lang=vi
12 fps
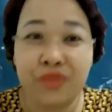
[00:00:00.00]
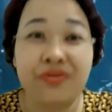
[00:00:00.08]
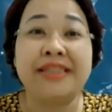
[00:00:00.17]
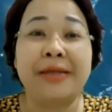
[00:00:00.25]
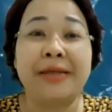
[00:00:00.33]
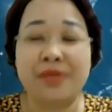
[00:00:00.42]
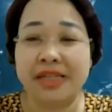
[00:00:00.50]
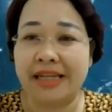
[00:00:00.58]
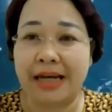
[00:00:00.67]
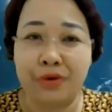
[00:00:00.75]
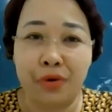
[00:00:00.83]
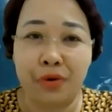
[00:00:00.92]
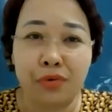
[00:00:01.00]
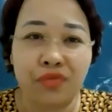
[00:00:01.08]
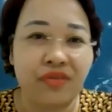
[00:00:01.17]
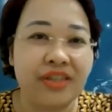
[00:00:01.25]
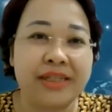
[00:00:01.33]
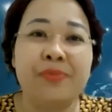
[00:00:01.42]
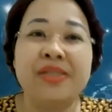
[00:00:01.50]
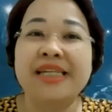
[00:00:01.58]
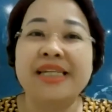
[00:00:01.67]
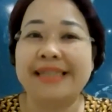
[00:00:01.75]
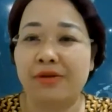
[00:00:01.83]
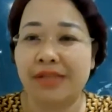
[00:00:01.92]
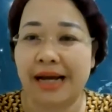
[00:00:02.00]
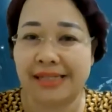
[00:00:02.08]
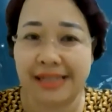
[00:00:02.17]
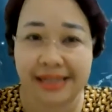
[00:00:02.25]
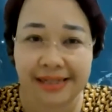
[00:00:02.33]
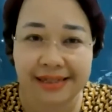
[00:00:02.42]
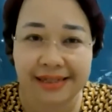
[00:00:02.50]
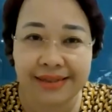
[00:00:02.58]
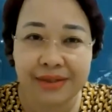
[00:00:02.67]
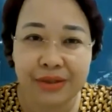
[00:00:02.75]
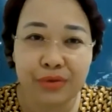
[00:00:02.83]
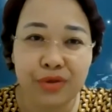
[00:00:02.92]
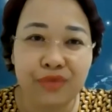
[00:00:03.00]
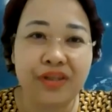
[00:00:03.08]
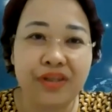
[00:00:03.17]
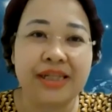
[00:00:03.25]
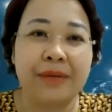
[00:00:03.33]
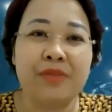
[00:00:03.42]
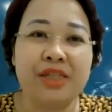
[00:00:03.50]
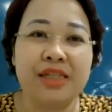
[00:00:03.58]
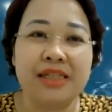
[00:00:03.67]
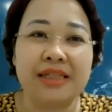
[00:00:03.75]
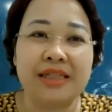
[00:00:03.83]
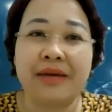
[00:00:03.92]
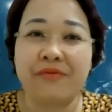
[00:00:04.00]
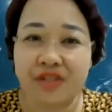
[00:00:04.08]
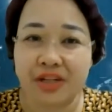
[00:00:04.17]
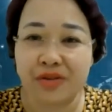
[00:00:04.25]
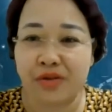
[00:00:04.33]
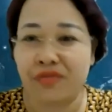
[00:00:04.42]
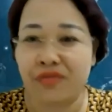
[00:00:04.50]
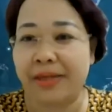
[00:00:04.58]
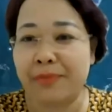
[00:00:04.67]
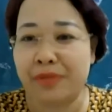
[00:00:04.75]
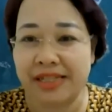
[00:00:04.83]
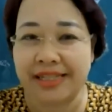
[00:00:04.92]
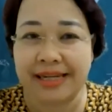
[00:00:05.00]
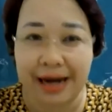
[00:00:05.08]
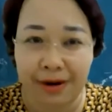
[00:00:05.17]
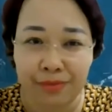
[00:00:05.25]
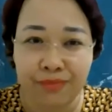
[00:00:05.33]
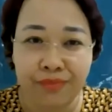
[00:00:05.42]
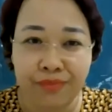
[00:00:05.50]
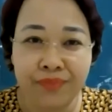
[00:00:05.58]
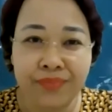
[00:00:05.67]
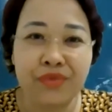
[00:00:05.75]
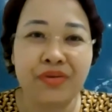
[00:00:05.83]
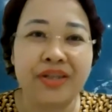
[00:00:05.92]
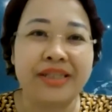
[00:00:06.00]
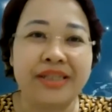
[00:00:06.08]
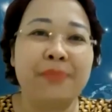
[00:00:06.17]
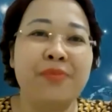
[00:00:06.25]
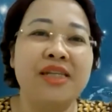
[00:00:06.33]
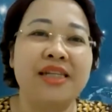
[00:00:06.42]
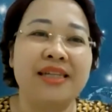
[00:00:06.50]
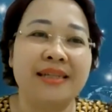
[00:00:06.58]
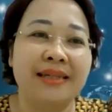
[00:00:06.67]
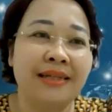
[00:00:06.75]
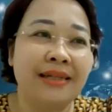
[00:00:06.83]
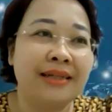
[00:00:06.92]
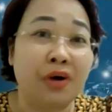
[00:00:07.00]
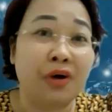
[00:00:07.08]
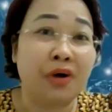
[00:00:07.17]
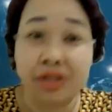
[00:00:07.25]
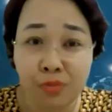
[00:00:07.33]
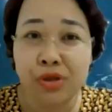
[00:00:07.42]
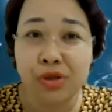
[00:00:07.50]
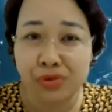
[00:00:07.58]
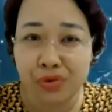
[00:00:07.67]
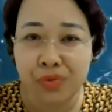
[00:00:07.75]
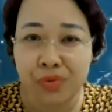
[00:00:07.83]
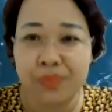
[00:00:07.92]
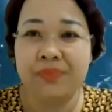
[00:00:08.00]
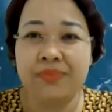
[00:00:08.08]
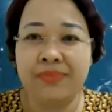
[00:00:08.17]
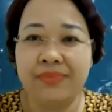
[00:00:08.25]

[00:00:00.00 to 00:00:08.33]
tôi phải chăm chỉ kết nối tôi phải chăm chỉ trao giá trị tôi phải chăm chỉ làm việc tôi phải chăm chỉ dạy học tôi phải chăm chỉ ờ, có những buổi zoom